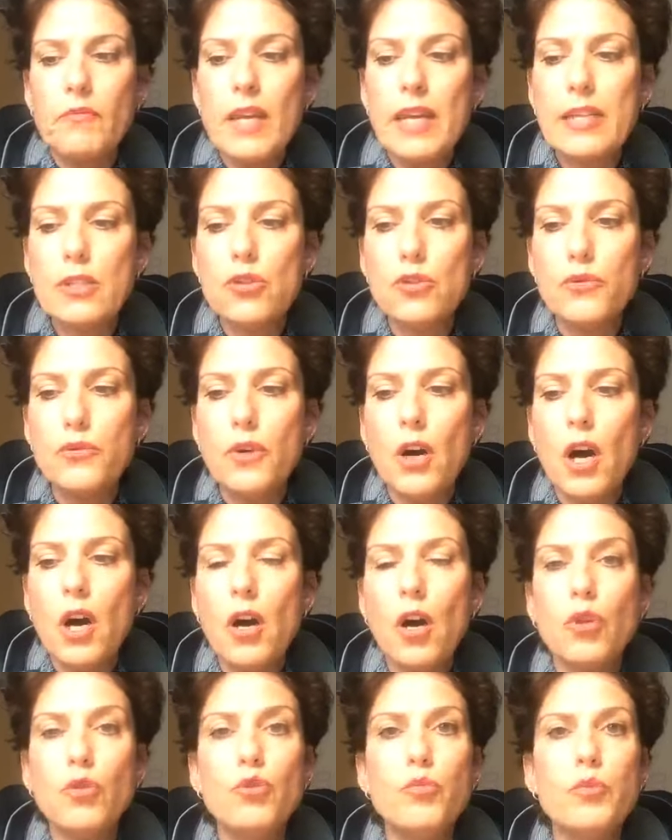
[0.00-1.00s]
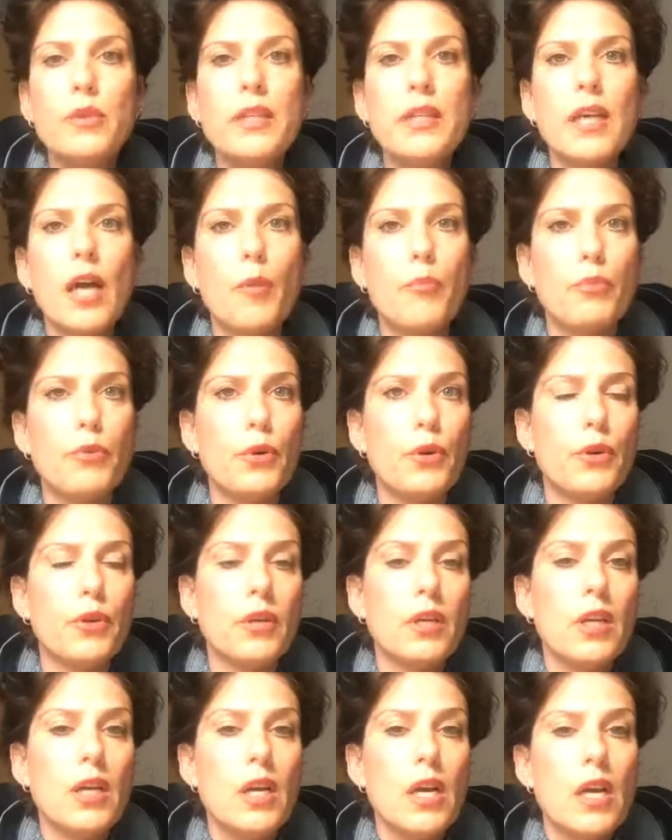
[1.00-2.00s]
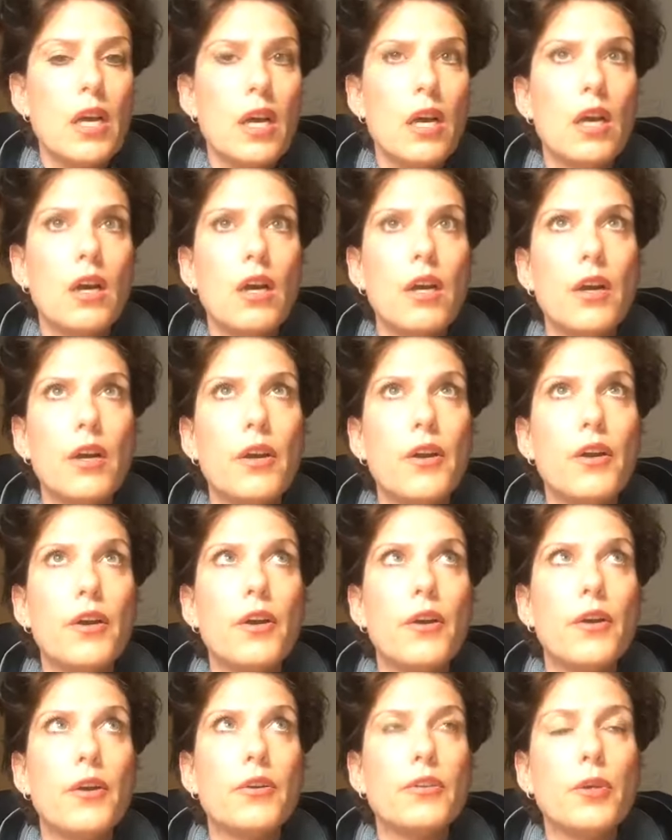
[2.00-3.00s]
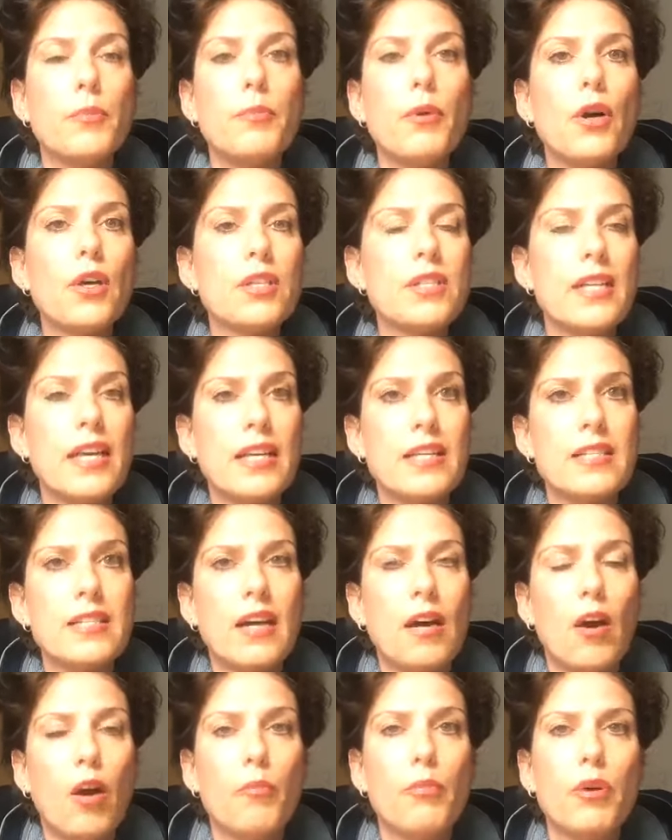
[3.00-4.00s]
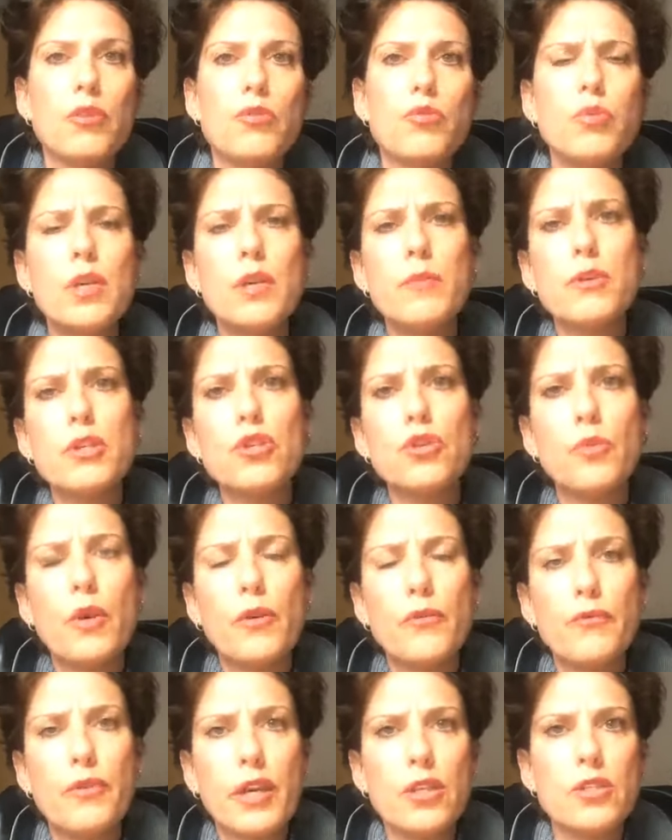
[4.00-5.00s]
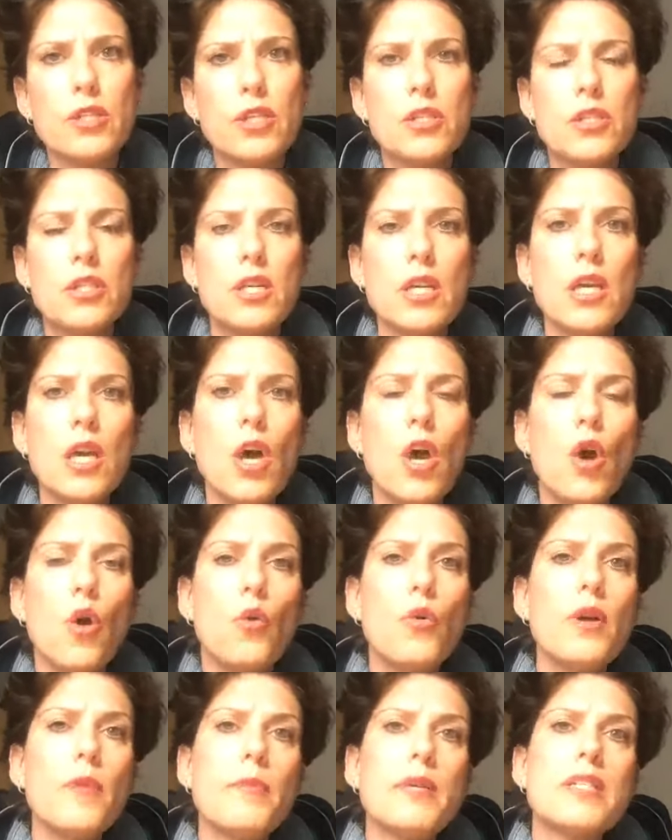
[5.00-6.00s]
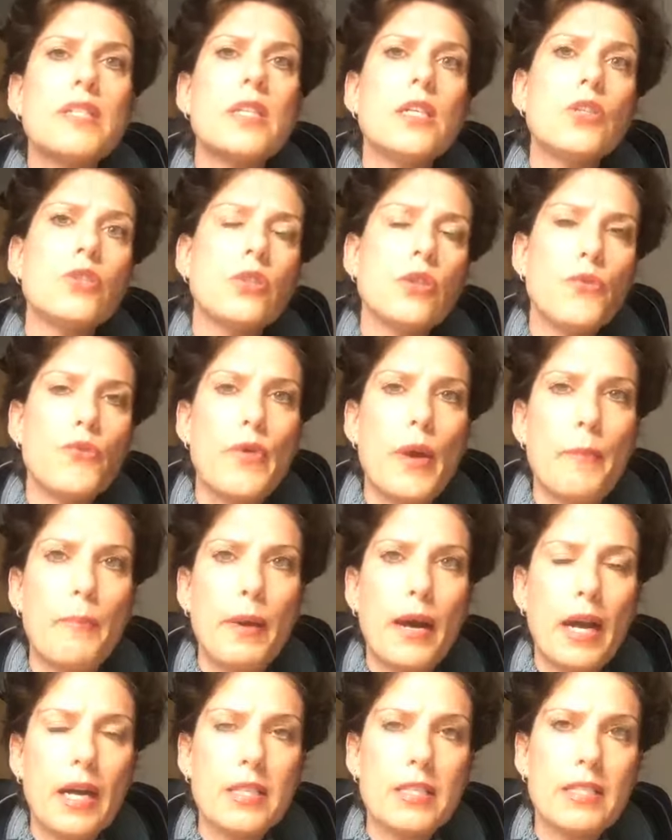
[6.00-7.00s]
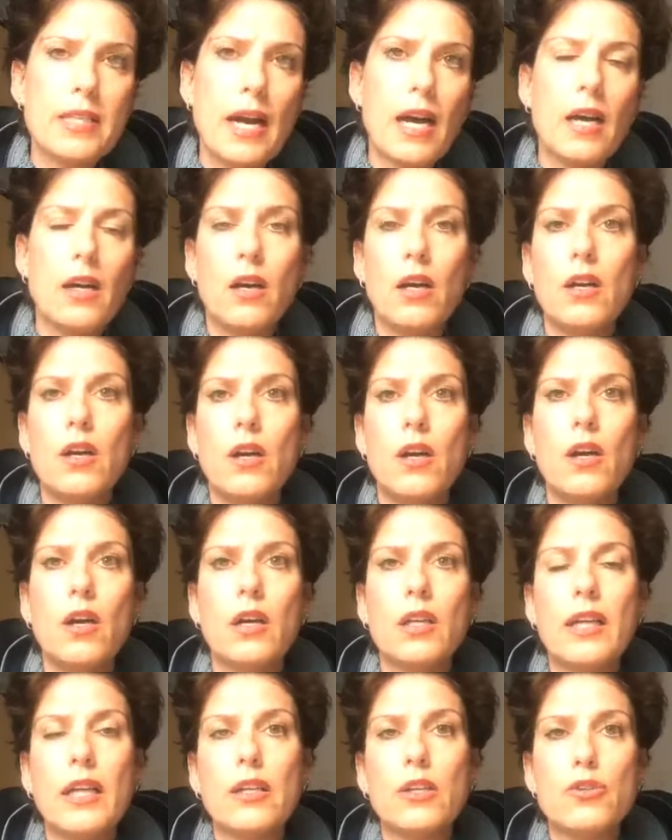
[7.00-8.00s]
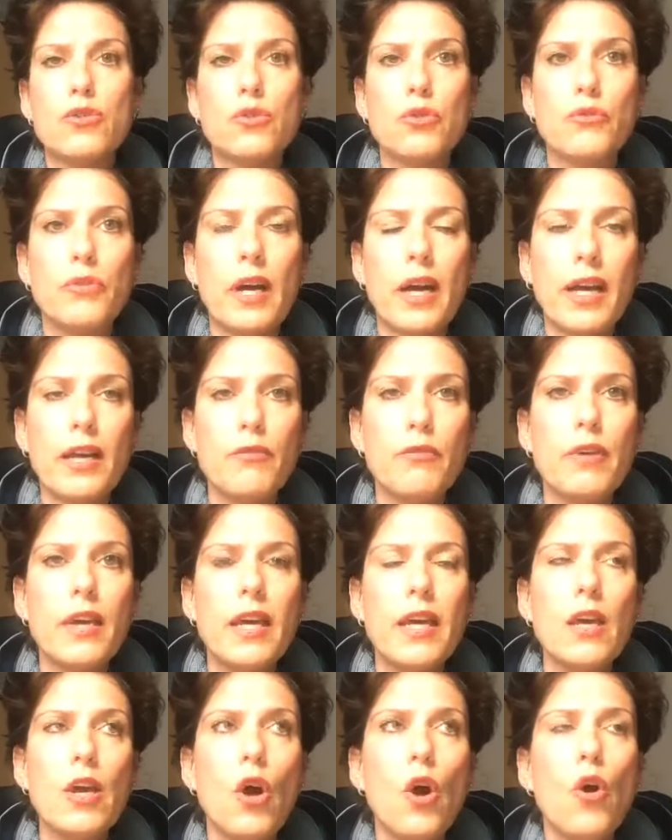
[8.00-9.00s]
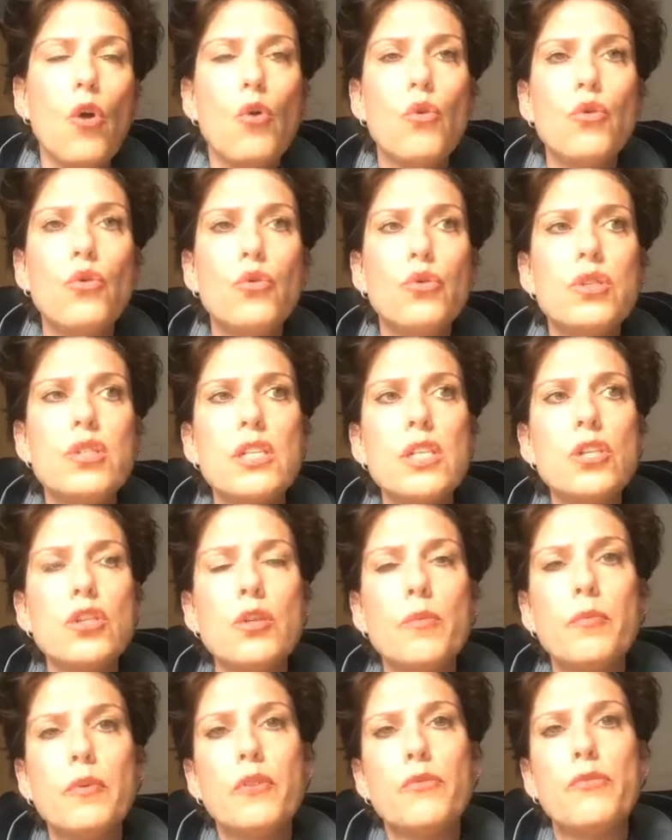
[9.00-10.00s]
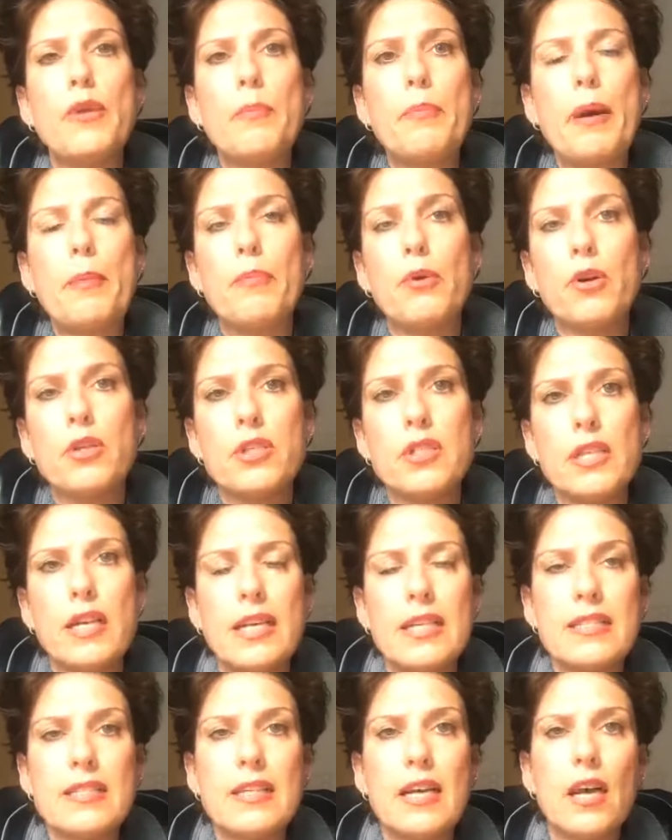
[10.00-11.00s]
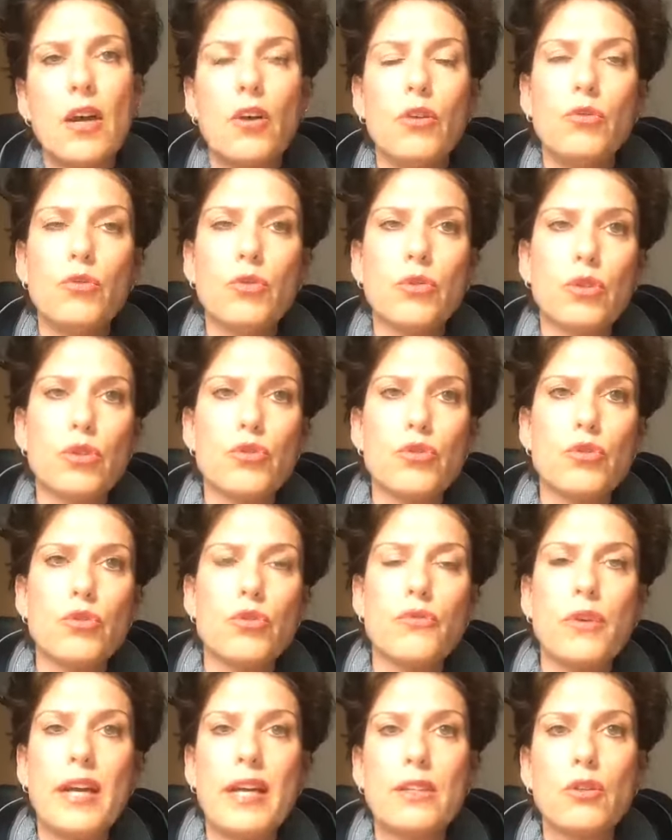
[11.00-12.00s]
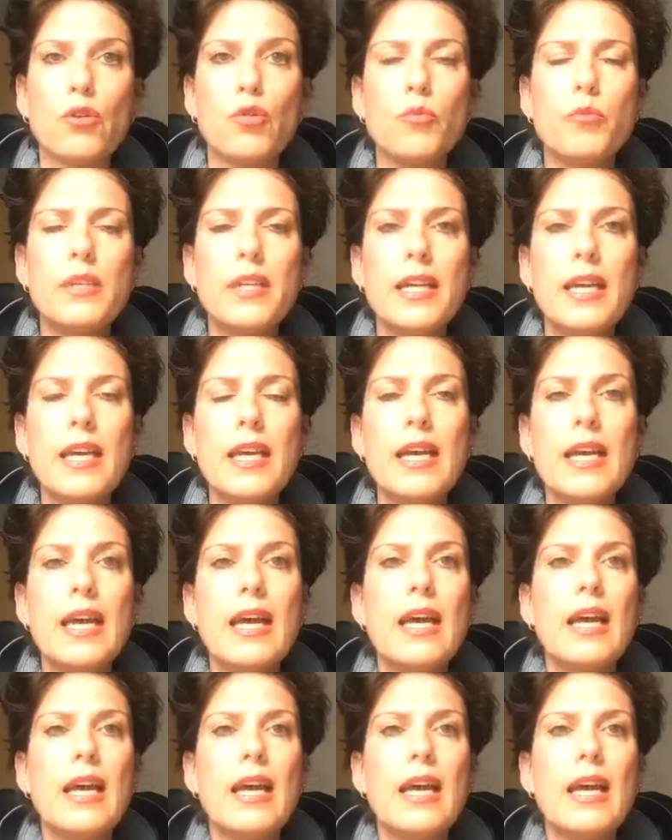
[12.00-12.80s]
Et souvent, on oublie un peu euh, de penser à ça. On pense, oui, mais je dois faire ceci. Oui, mais si je ne fais pas ça, euh, quelque chose va arriver. Ou si je ne fais pas penser à ça, une autre chose va être oubliée.